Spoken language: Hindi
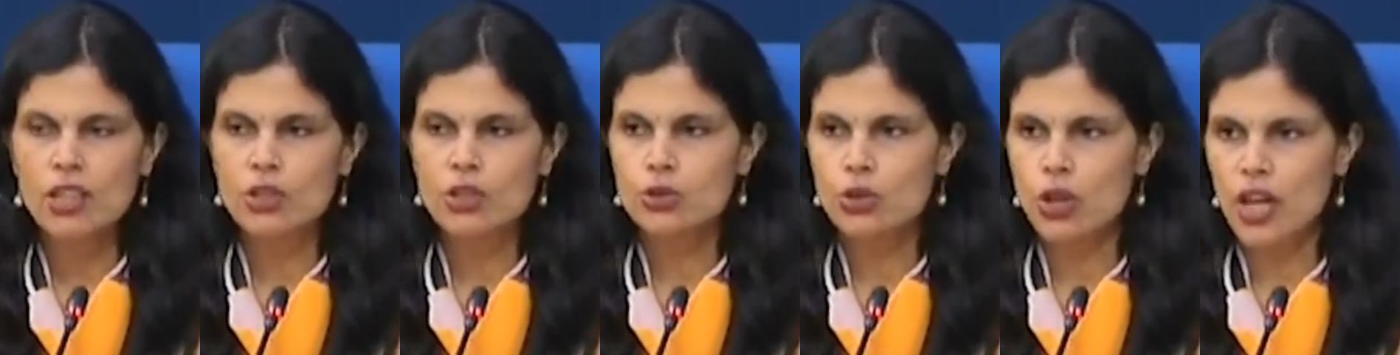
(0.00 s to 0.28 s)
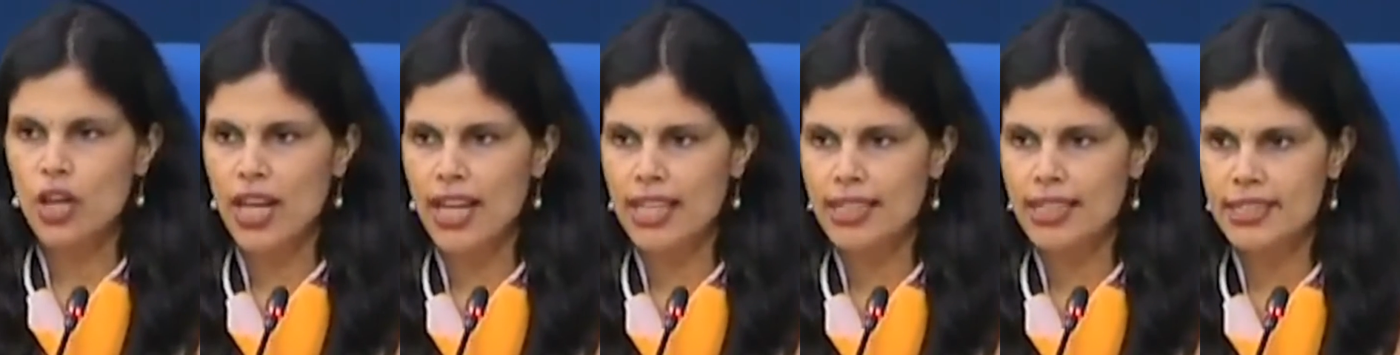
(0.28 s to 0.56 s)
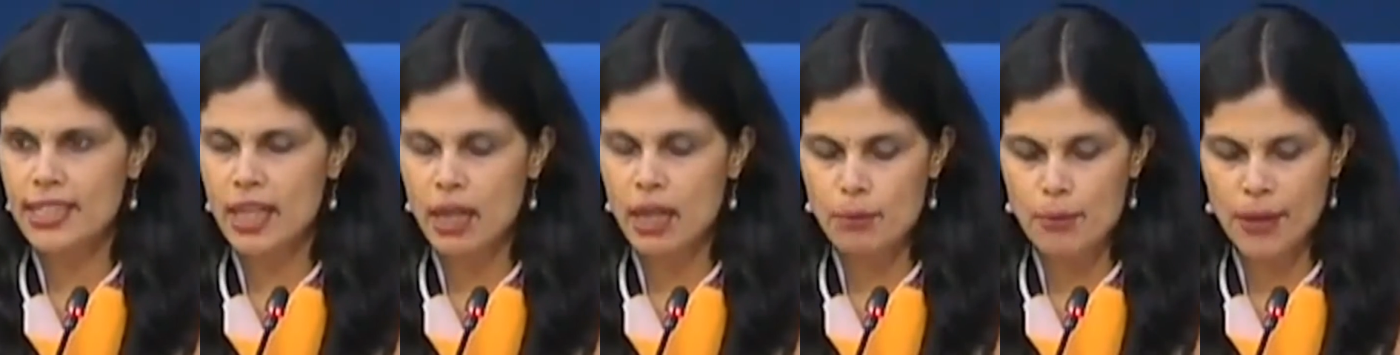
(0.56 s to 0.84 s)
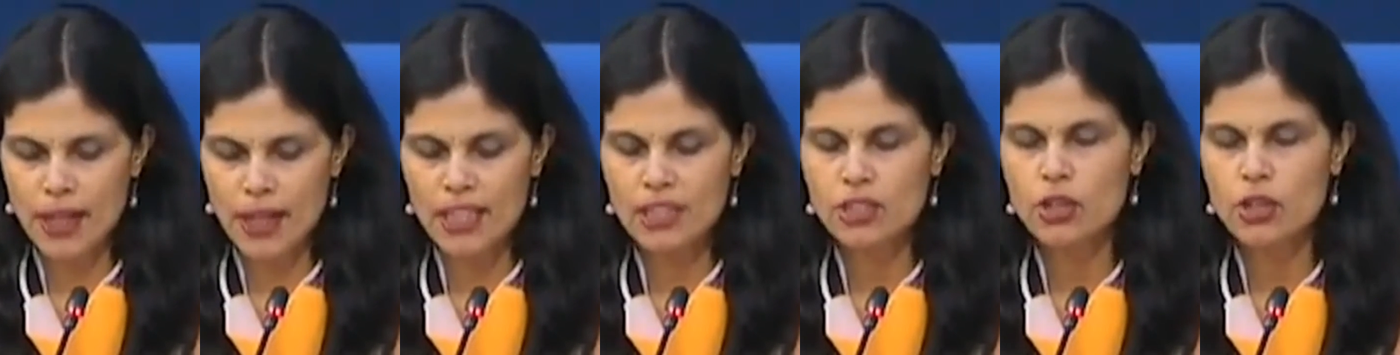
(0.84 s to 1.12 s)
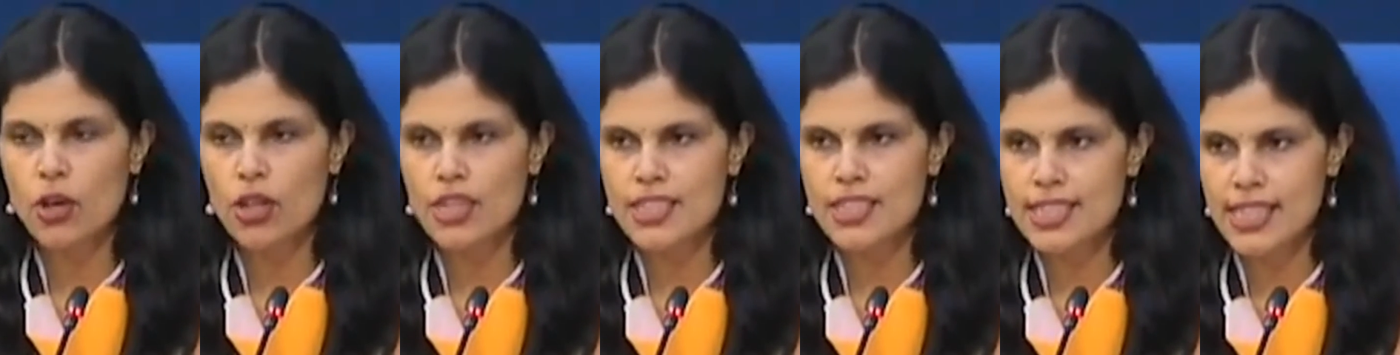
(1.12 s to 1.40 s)
जो हैदराबाद
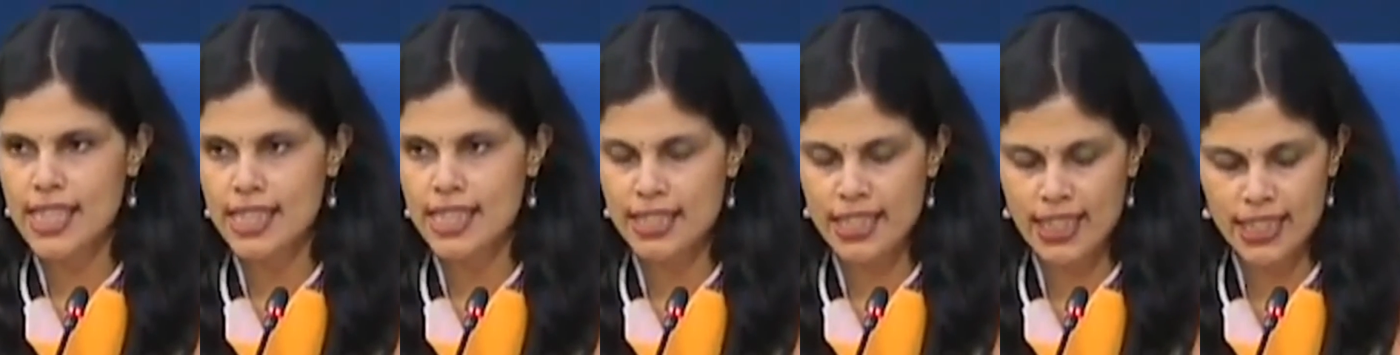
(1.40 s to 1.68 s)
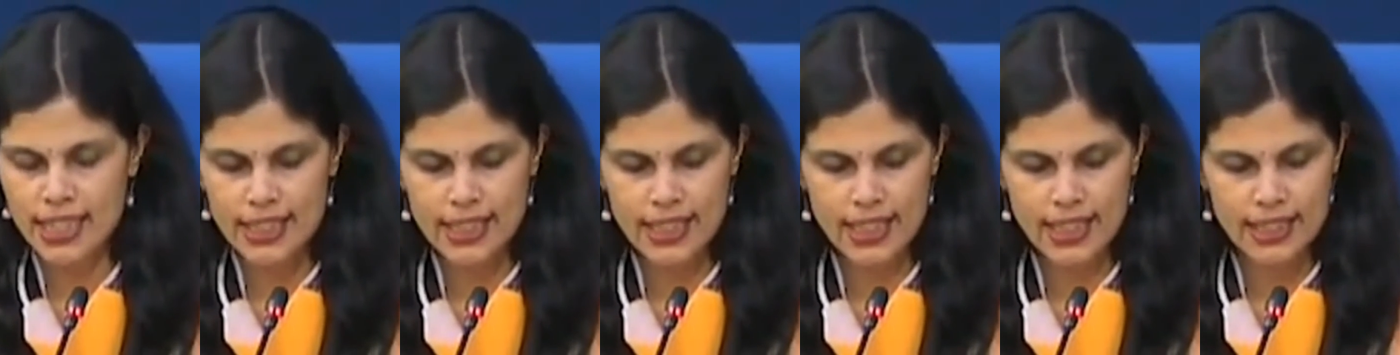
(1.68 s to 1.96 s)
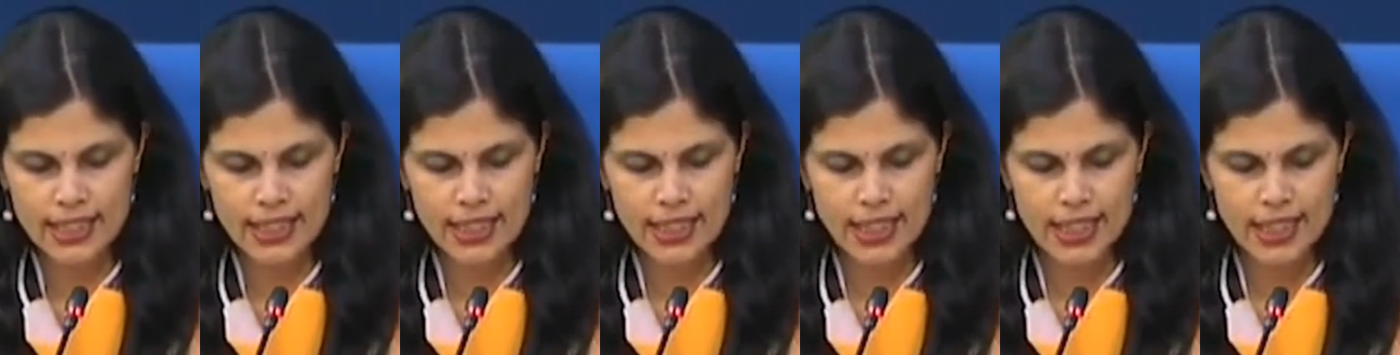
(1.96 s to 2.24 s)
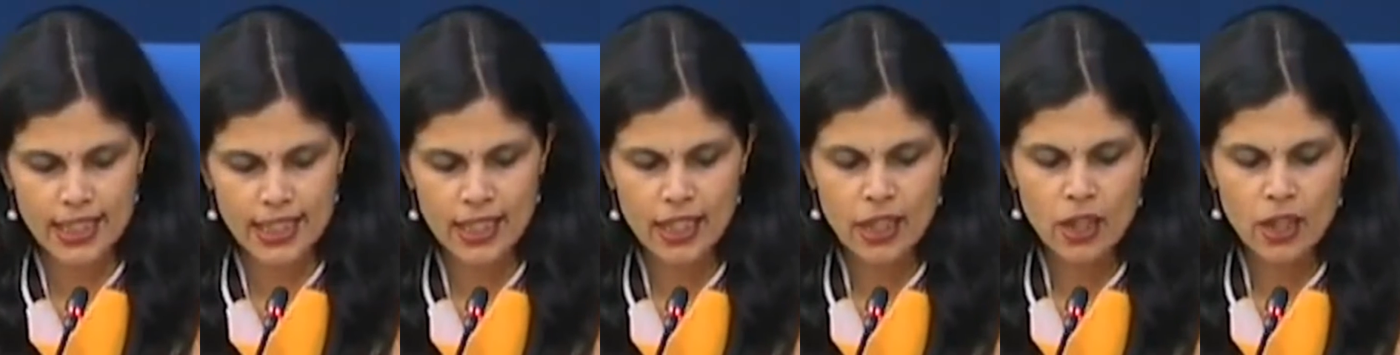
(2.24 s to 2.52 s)
और चेन्नई गई हैं